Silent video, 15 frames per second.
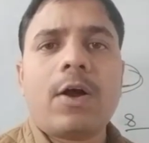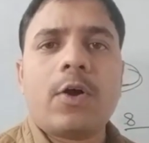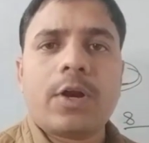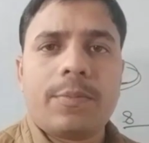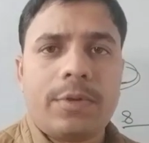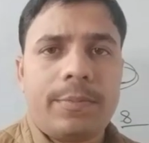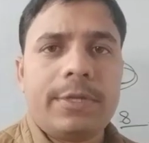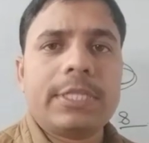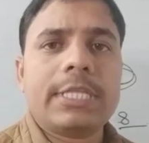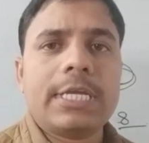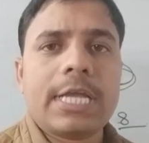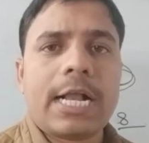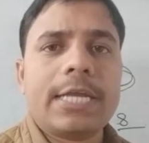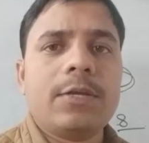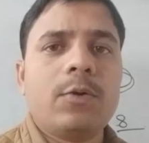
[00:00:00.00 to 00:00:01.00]
और अभी भी
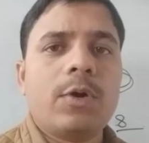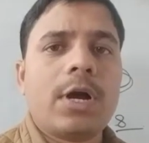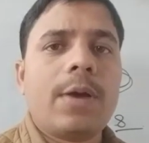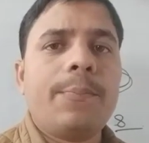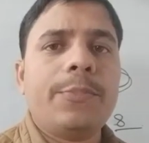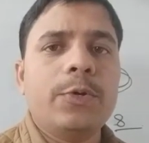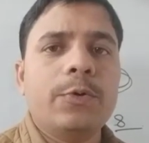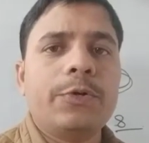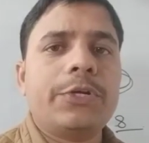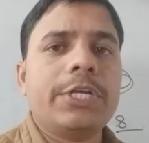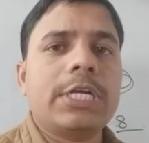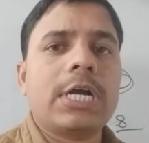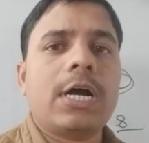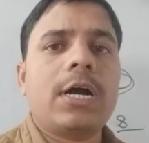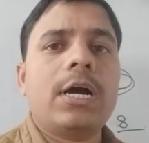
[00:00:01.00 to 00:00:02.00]
तैयारी होगा पीओटी
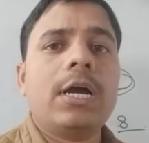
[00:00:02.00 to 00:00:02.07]
का